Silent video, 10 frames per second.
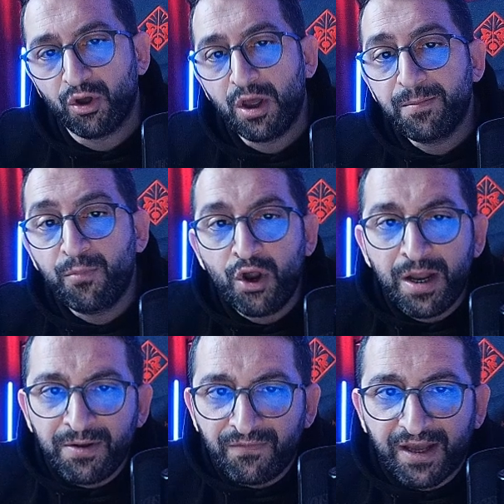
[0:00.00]
yok.
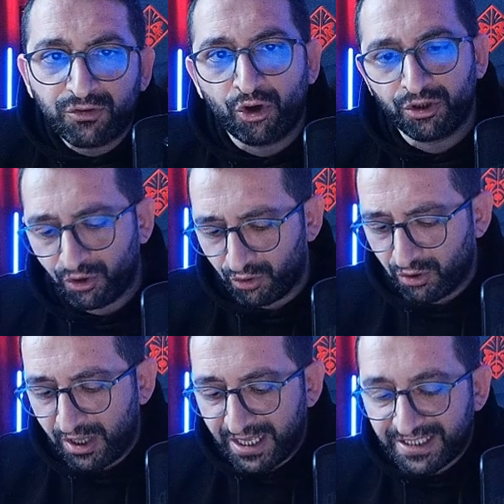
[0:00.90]
Böyle bir vektör de
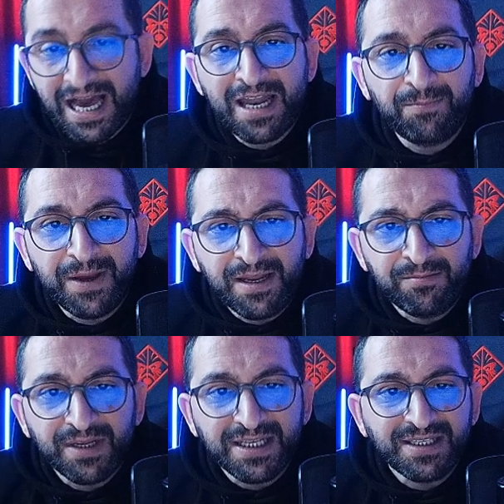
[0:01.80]
yok. Yani
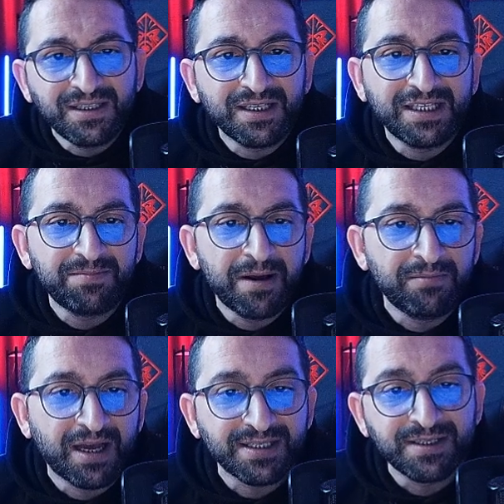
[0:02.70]
benim nasıl
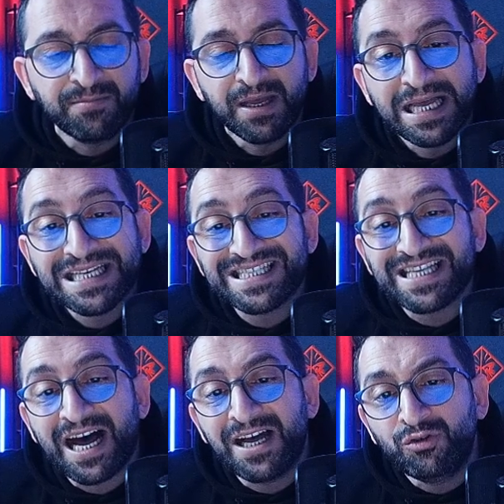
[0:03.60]
gitmem lazım?
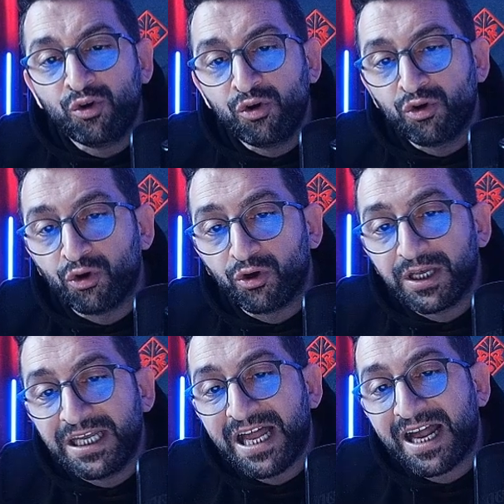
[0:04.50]
Sağa
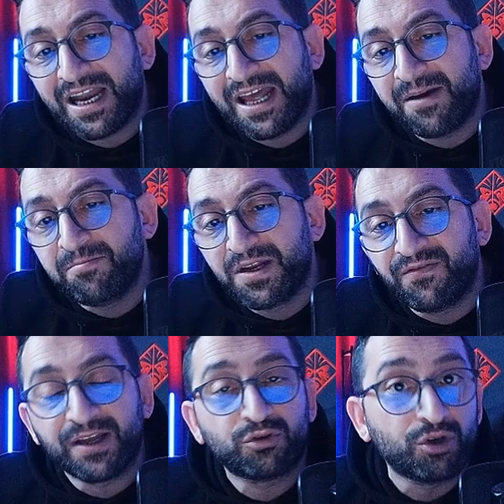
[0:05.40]
doğru ilerleyen
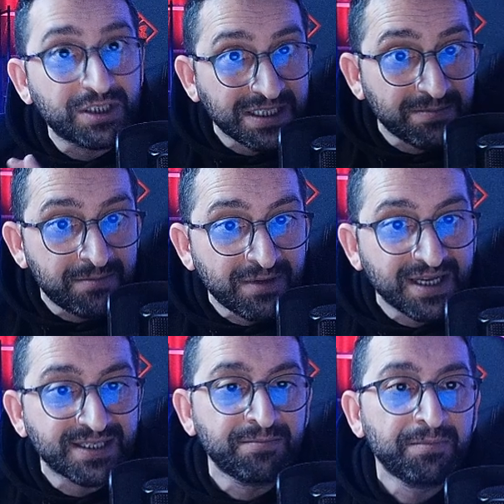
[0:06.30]
bir vektör
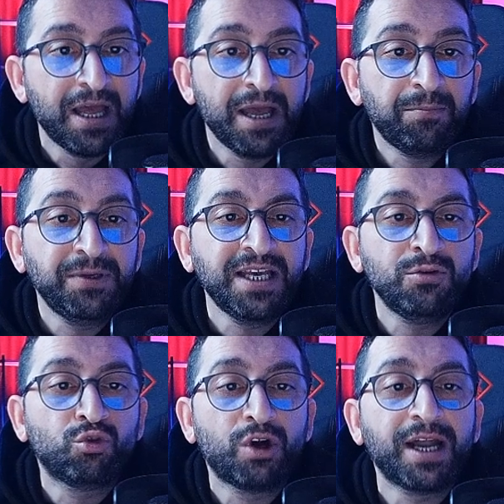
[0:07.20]
çizmem lazım. Bir
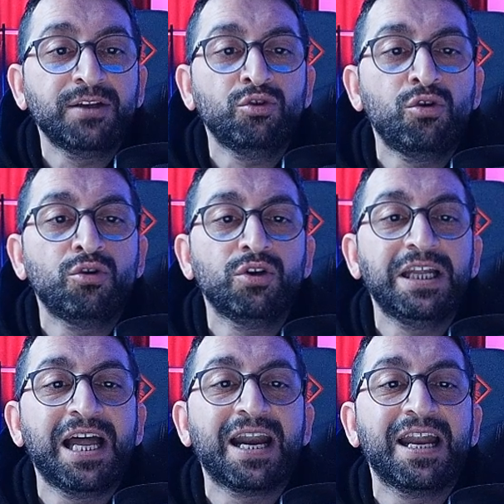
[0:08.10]
de yukarı
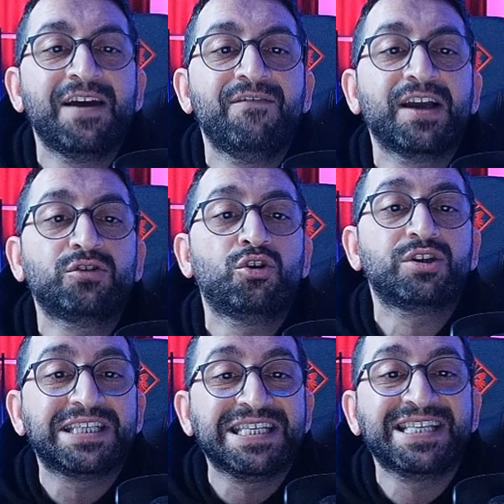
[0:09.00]
doğru ilerleyen
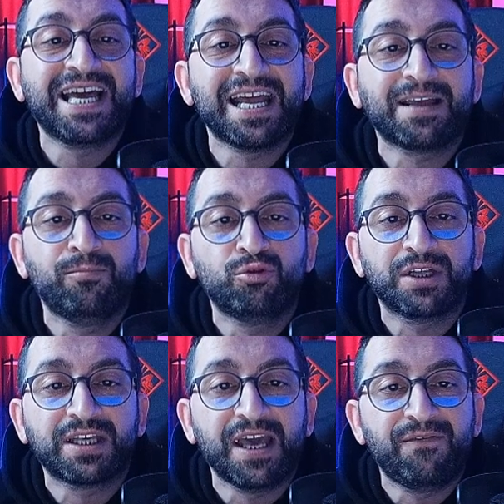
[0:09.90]
vektör çizerek
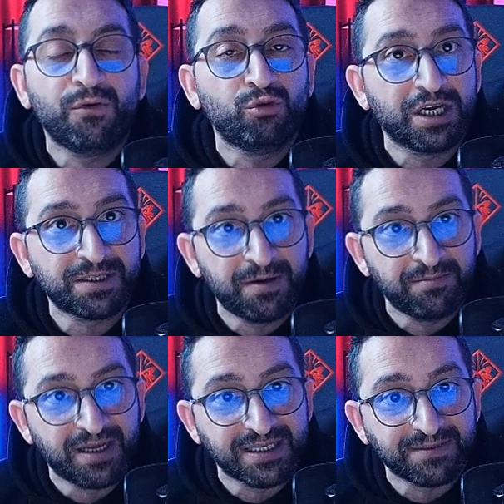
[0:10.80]
buradaki f'e ulaşmam